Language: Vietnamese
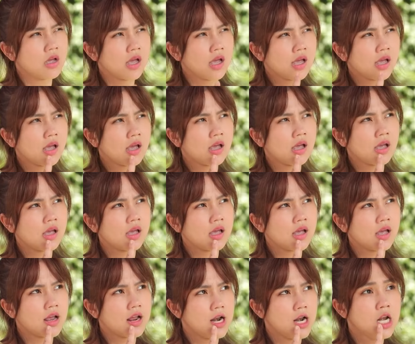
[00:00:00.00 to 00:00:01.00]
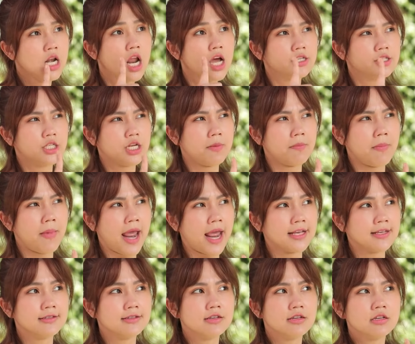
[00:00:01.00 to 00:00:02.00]
à, lên trên
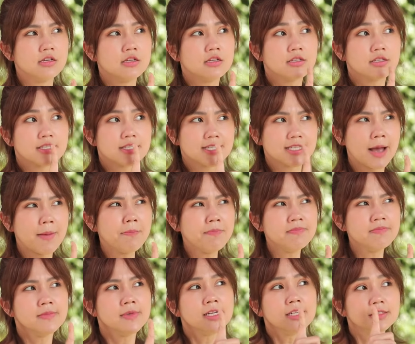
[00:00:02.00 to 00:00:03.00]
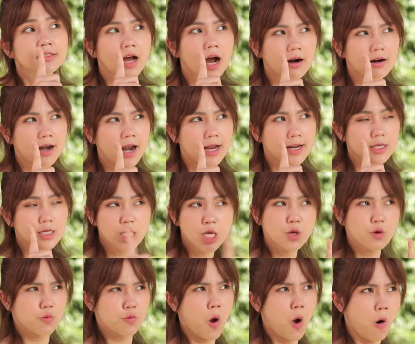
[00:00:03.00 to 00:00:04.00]
mạng sắm thật là
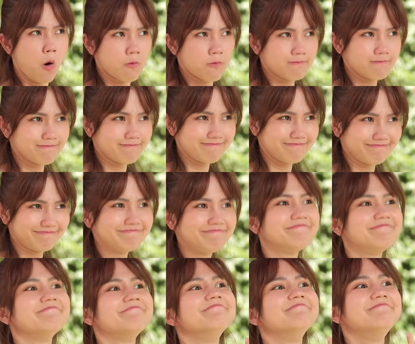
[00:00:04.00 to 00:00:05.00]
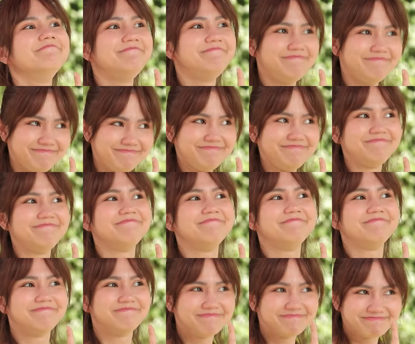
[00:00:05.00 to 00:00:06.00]
nhiều đồ
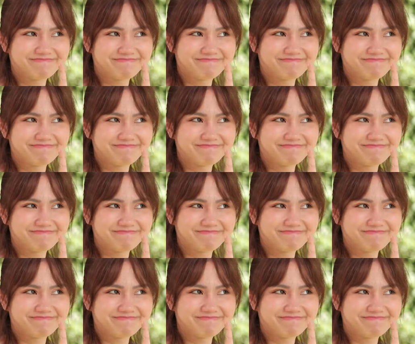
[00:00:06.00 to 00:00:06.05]
hmm.